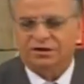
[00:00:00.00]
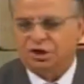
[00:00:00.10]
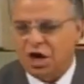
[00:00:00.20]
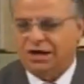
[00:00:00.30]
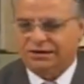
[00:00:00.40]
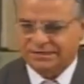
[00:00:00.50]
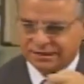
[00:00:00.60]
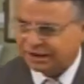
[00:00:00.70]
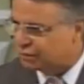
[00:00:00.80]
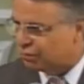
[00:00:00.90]
cadeira de
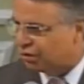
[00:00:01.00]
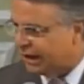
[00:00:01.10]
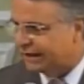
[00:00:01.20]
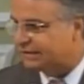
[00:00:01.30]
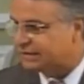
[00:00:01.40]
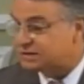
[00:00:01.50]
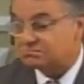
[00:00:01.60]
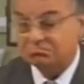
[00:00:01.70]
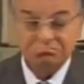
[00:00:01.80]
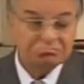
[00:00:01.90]
rodas, andei de
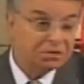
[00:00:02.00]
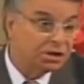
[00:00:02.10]
muletas,